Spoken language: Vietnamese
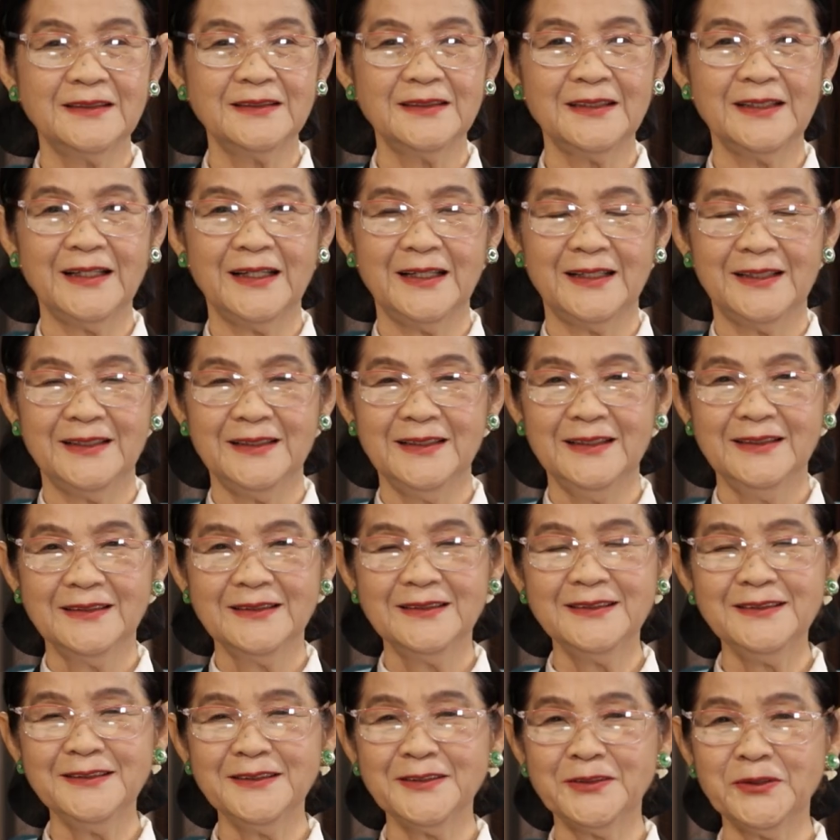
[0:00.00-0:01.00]
dạ
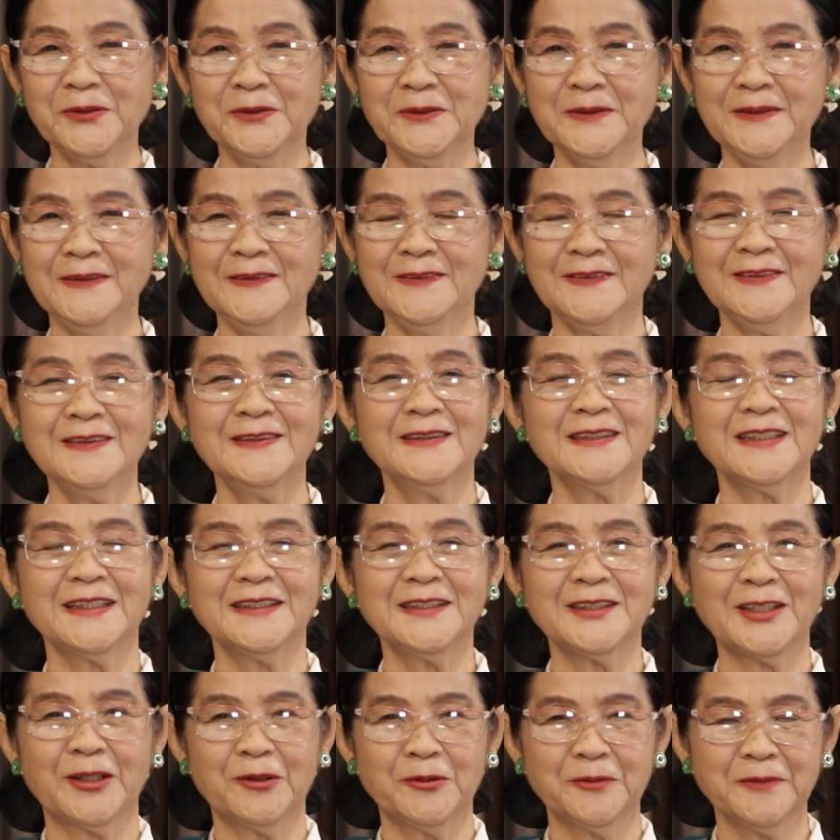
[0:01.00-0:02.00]
thưa tôi xin
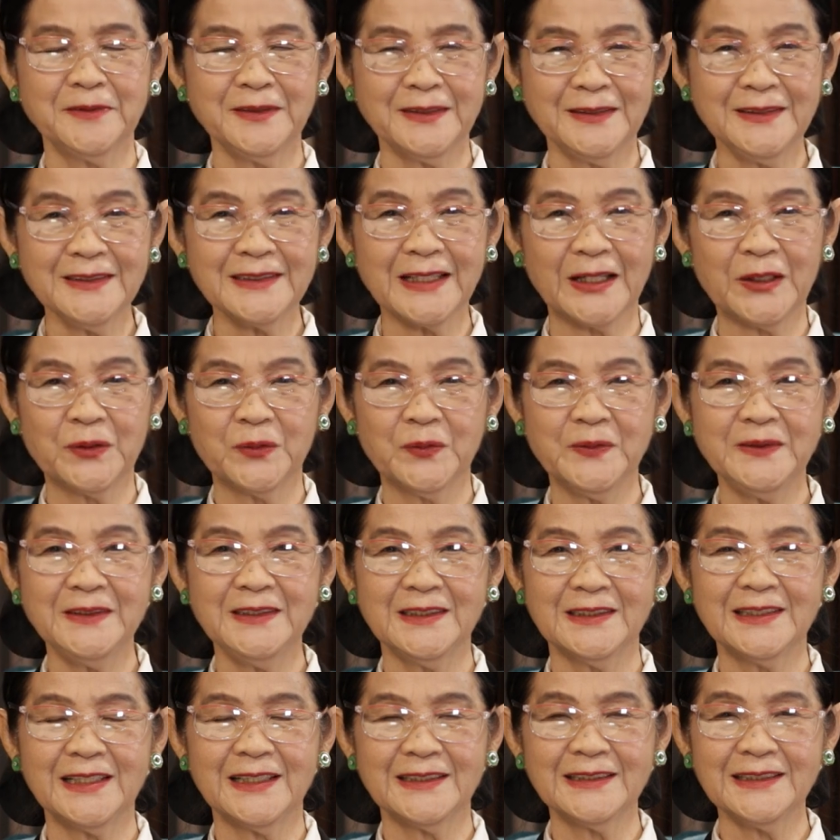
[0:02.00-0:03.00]
trân trọng kính chào quý
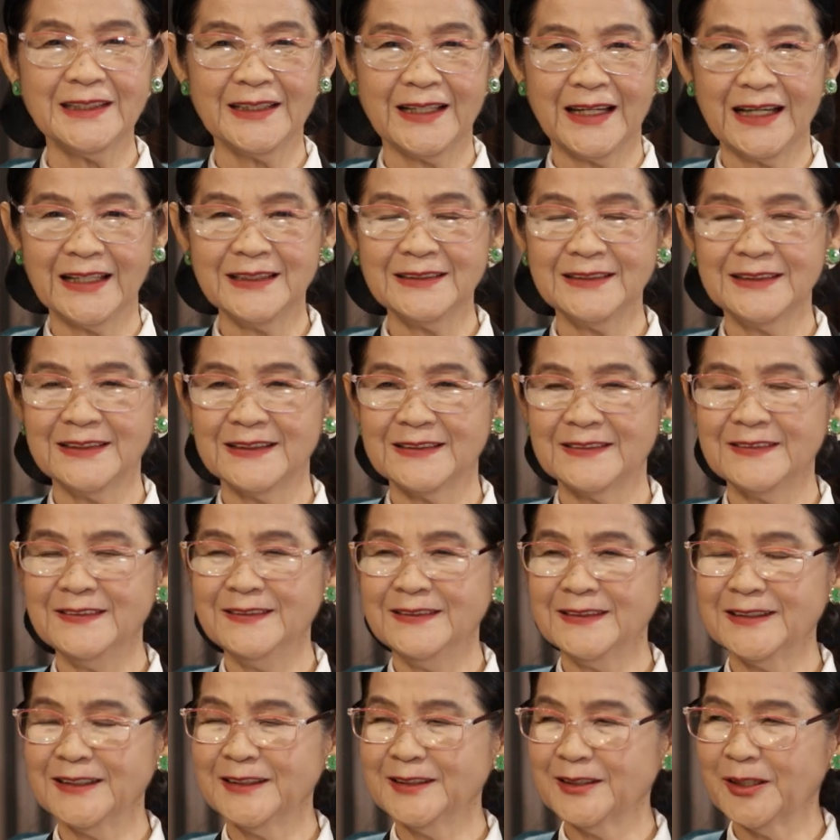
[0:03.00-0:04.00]
vị khán giả và
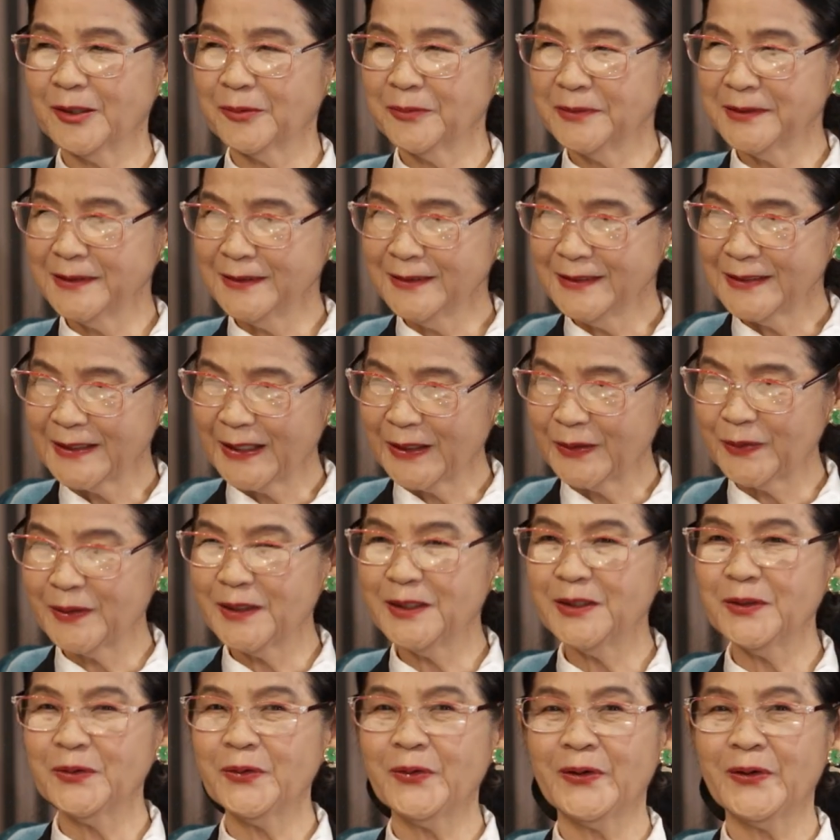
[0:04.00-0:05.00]
xin trân trọng kính chào anh lê